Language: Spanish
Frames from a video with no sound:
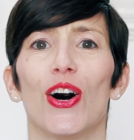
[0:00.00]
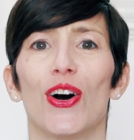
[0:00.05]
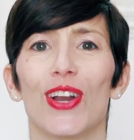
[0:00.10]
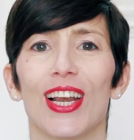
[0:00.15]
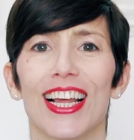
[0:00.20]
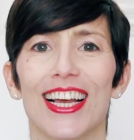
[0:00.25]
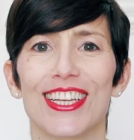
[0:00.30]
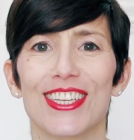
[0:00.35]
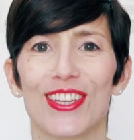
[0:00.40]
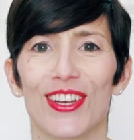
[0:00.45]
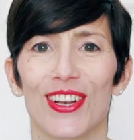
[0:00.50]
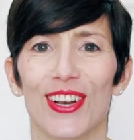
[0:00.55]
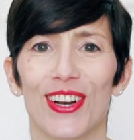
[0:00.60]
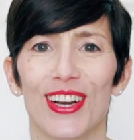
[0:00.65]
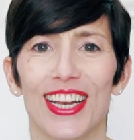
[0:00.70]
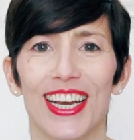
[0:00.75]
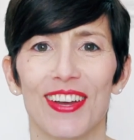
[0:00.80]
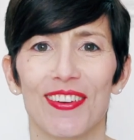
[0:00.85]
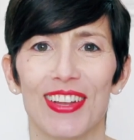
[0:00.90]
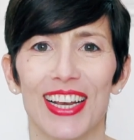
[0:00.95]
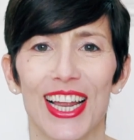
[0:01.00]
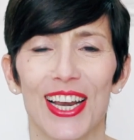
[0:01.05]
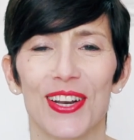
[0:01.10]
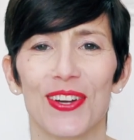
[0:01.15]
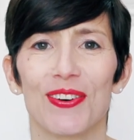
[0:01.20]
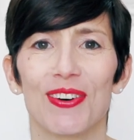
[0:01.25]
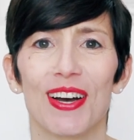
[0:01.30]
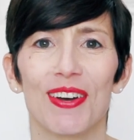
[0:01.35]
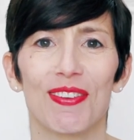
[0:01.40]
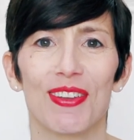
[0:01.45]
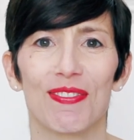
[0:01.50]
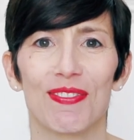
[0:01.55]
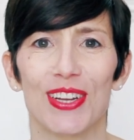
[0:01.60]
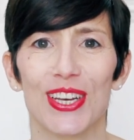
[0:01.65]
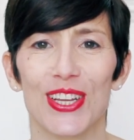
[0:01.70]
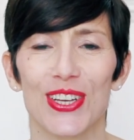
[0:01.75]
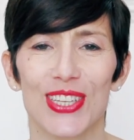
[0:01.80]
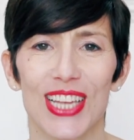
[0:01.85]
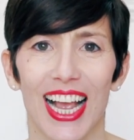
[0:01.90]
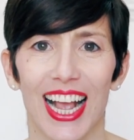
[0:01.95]
Hola, soy Lorena Vilanova,
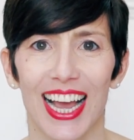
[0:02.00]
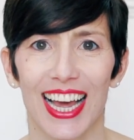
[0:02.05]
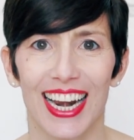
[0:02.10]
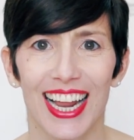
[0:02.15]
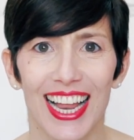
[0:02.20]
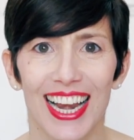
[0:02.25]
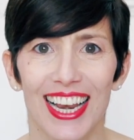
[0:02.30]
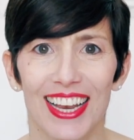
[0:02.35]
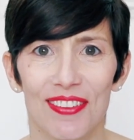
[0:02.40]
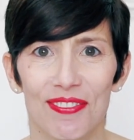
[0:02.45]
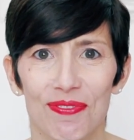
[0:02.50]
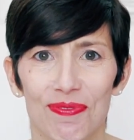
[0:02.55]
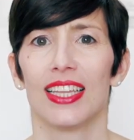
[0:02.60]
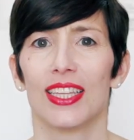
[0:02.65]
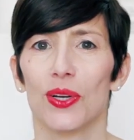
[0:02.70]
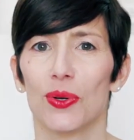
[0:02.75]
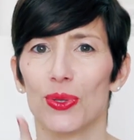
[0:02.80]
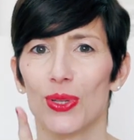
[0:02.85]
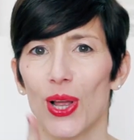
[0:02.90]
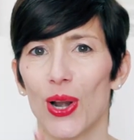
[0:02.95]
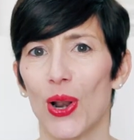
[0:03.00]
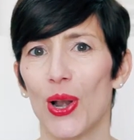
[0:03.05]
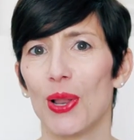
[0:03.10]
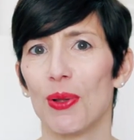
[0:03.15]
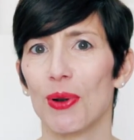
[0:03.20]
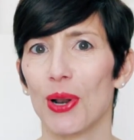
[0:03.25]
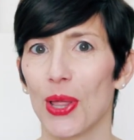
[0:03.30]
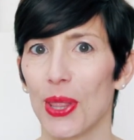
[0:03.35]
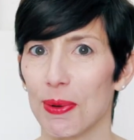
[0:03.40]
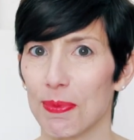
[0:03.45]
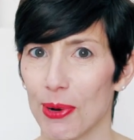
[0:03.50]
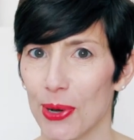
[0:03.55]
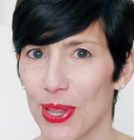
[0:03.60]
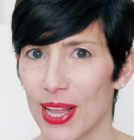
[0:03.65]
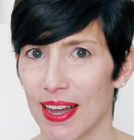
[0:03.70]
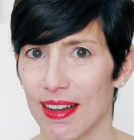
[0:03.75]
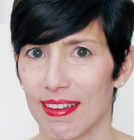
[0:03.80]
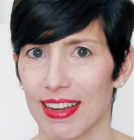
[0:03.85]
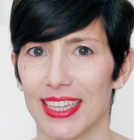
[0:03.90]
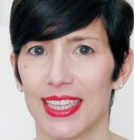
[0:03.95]
bienvenidos al canal. ¿Te gustan los libros de
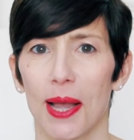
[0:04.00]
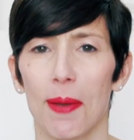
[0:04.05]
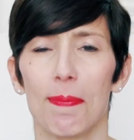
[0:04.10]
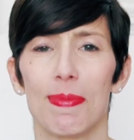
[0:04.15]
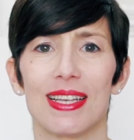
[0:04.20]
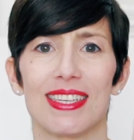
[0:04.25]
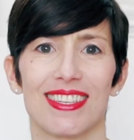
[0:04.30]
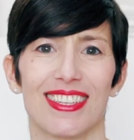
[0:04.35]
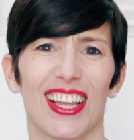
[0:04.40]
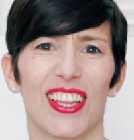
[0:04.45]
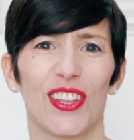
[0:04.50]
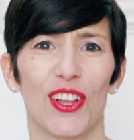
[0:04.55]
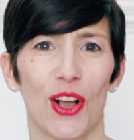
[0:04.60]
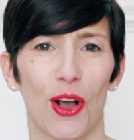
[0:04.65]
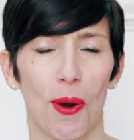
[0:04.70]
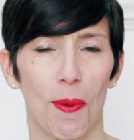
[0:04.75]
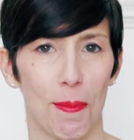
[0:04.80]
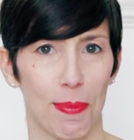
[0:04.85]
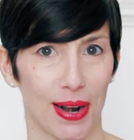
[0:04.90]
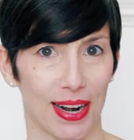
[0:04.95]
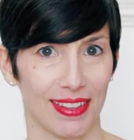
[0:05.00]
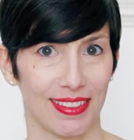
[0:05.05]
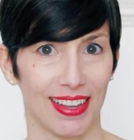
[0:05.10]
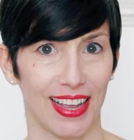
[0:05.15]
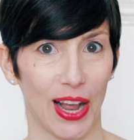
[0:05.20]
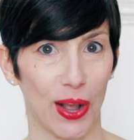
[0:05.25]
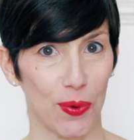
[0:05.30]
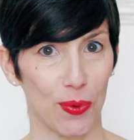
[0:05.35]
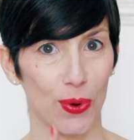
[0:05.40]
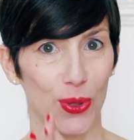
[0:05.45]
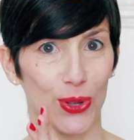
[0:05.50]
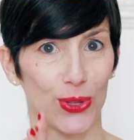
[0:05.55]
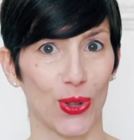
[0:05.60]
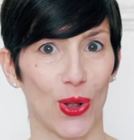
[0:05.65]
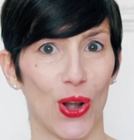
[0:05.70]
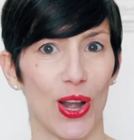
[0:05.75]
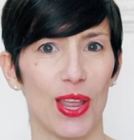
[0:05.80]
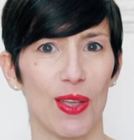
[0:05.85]
moda? ¿Estás pensando en comprarte alguno de estos